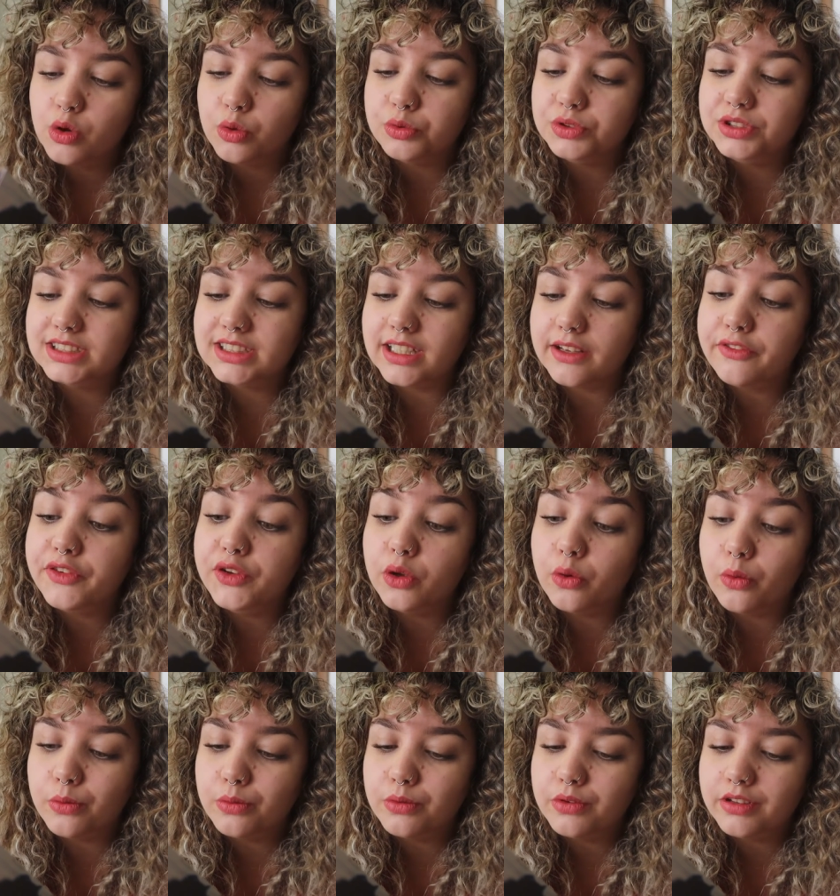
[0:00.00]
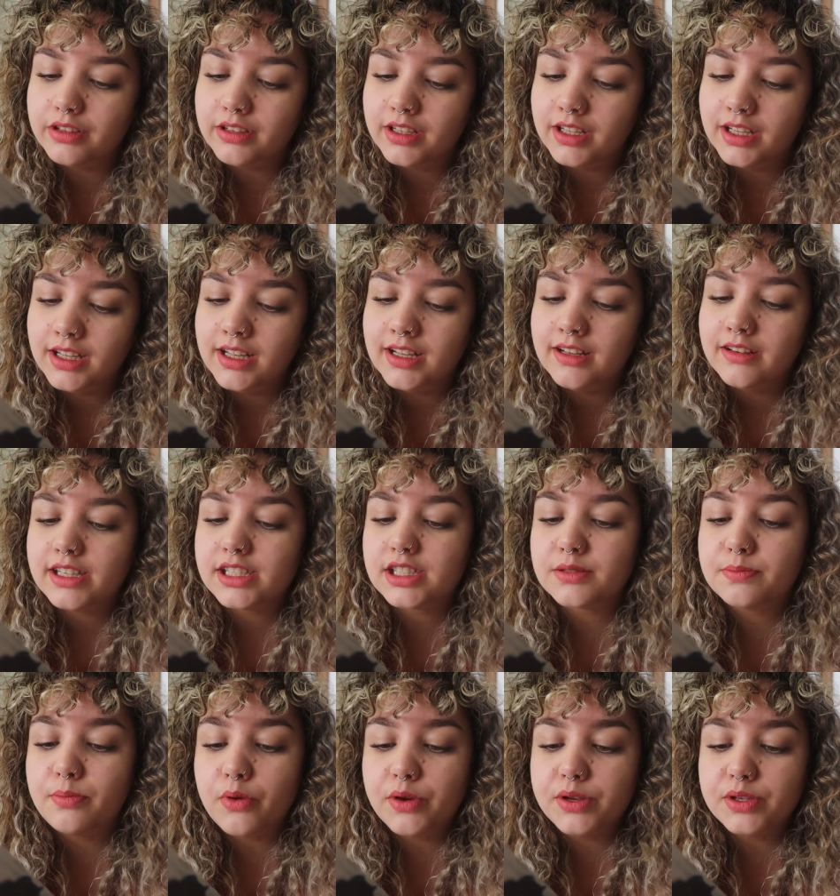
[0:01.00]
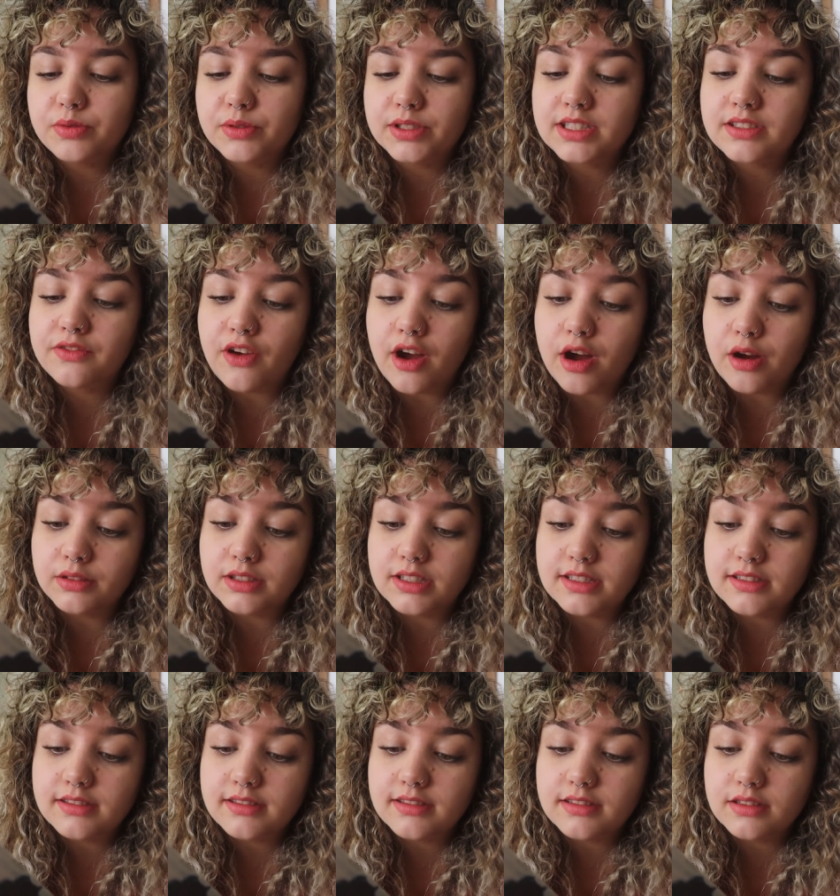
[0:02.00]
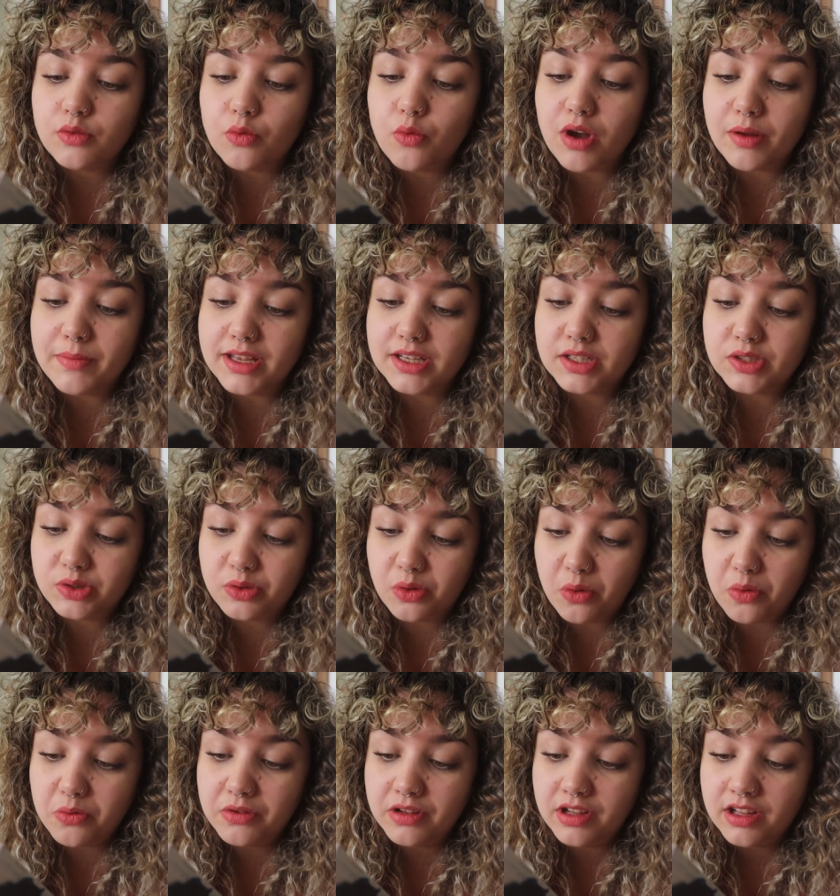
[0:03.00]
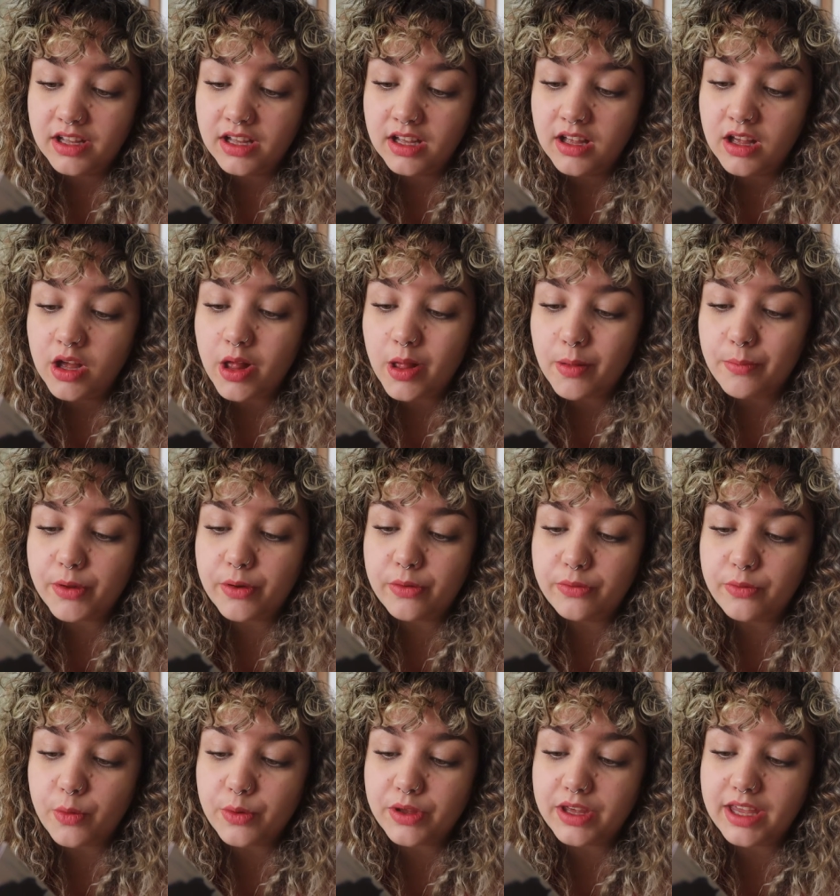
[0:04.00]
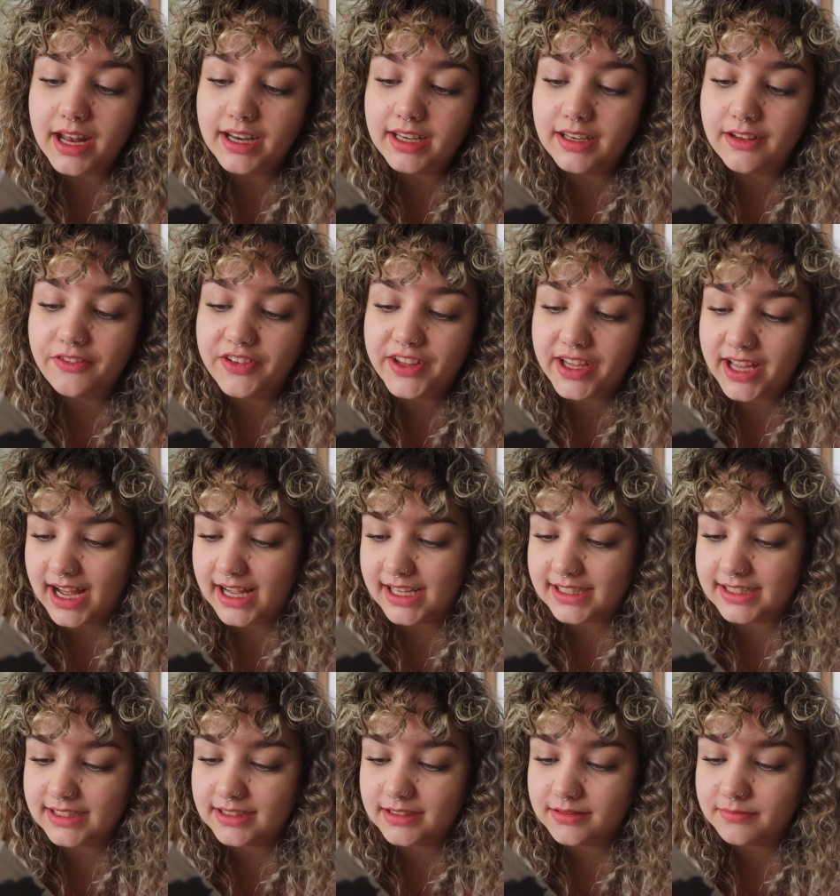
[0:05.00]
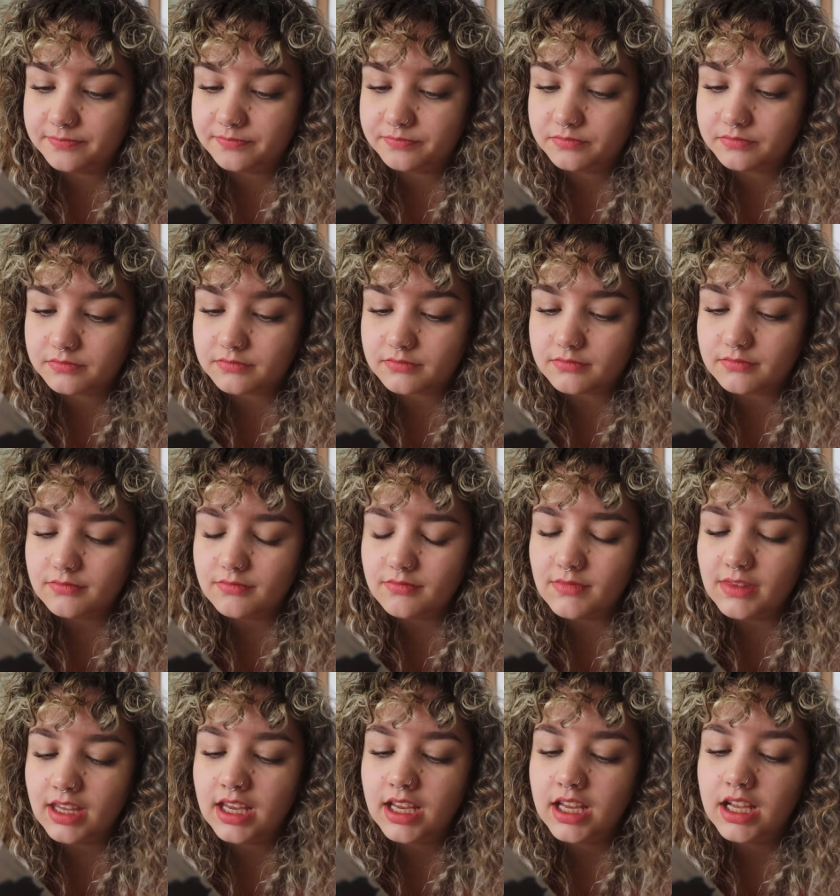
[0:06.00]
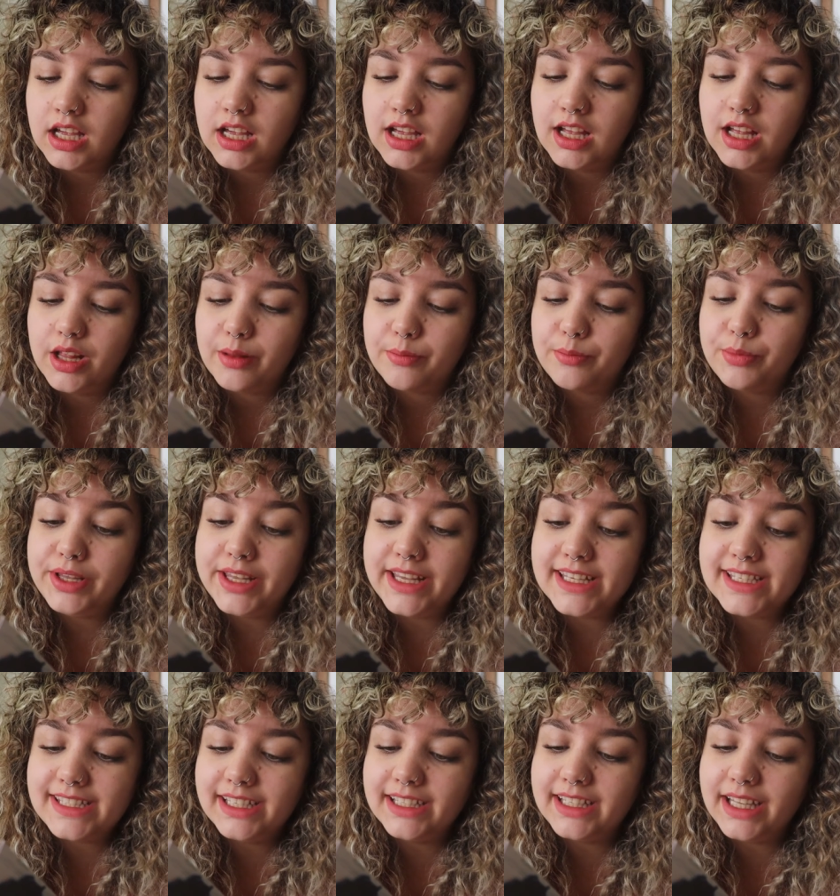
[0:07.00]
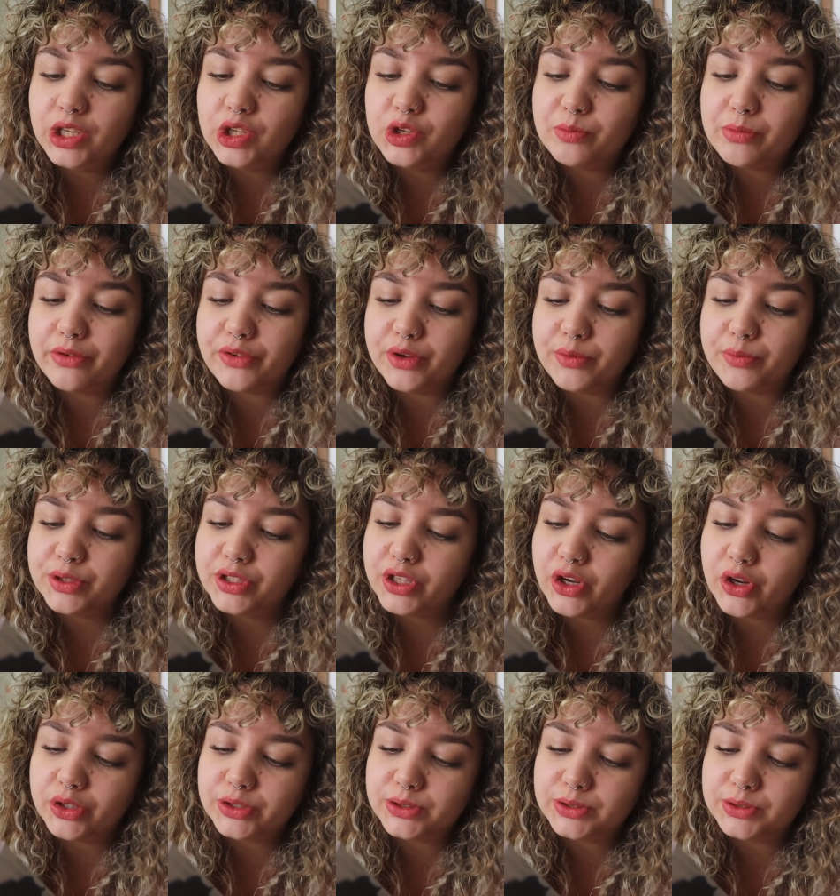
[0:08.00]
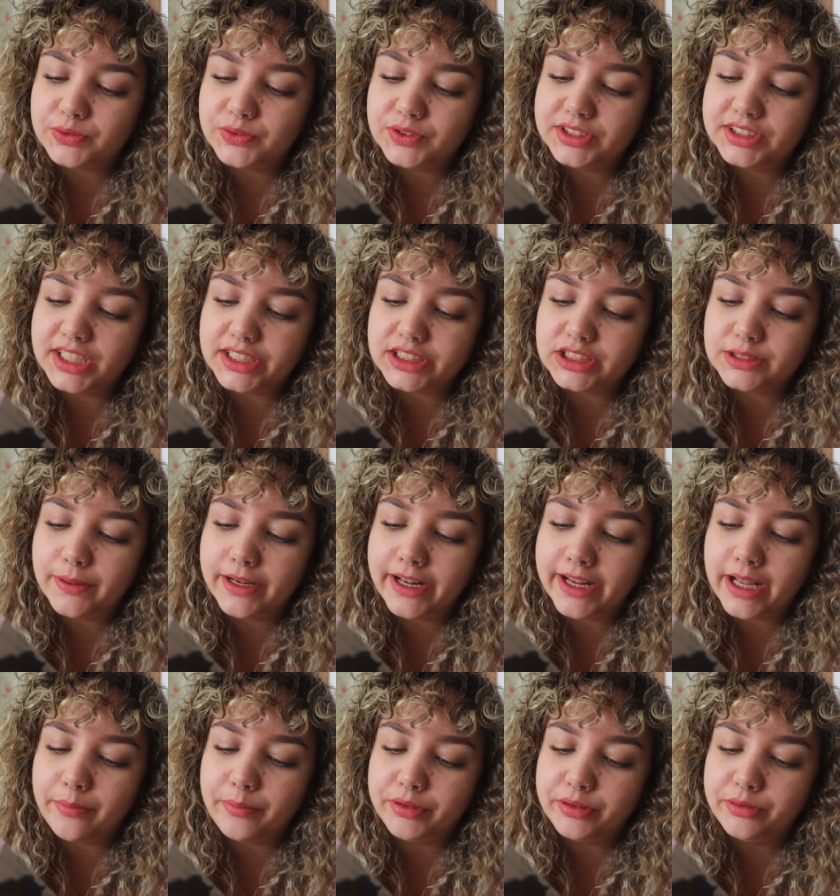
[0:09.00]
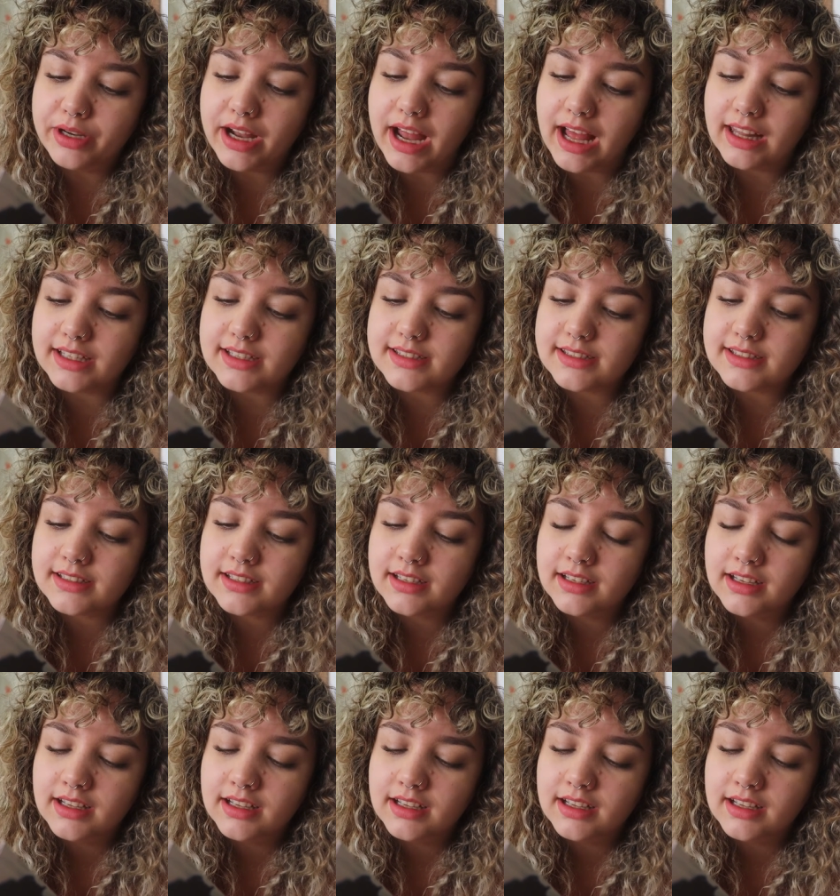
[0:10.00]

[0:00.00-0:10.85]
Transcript: O desafiou, expôs suas faltas, o ameaçou, provou que era ineficaz. Polícia nenhuma foi poderosa o suficiente para capturá-las.